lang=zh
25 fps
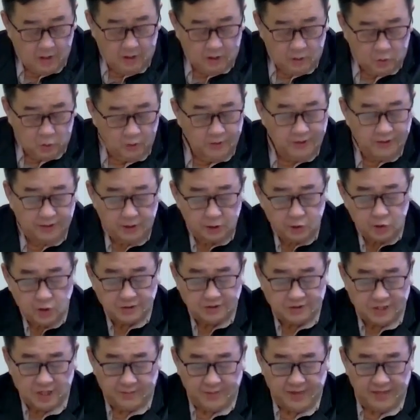鼓励弟兄
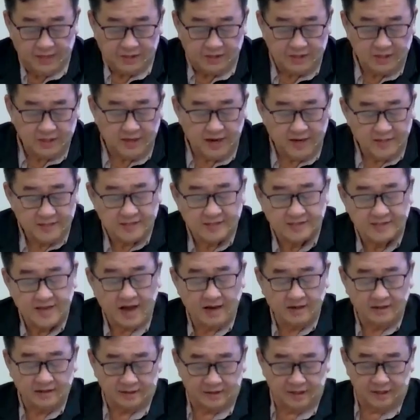姐妹，既然
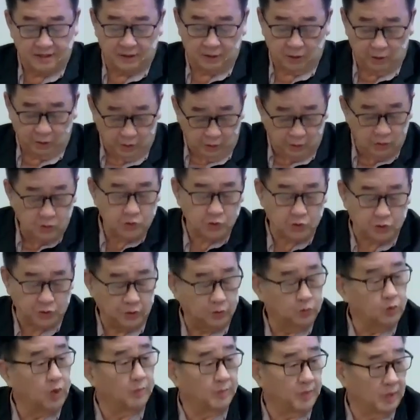上帝允许
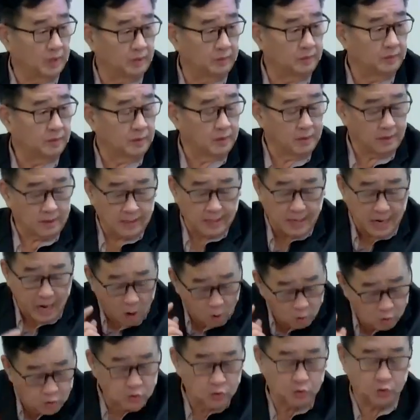我们，
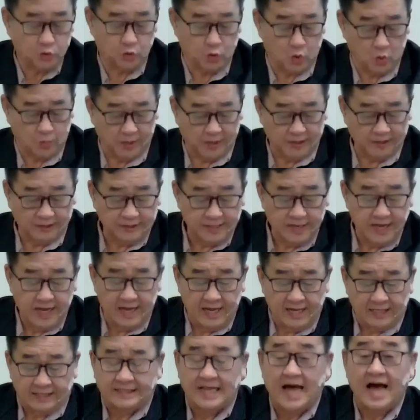告诉我们
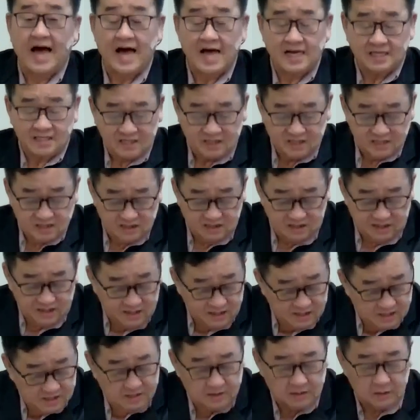他是
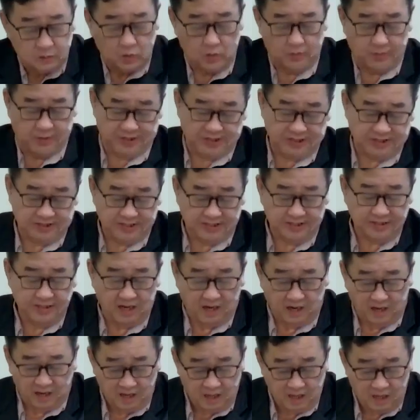医治我们的神，
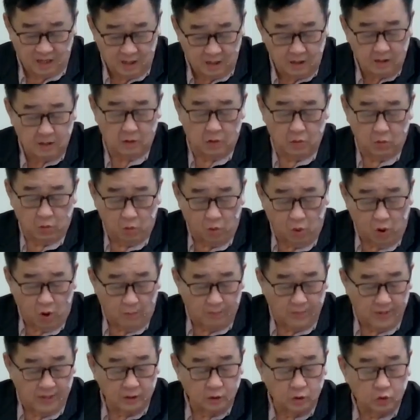而我
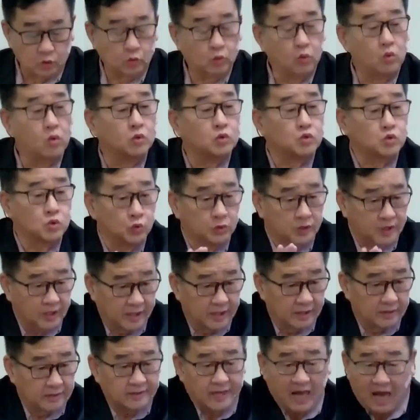们多数的
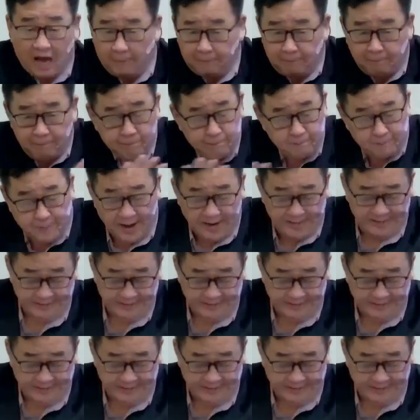人坦白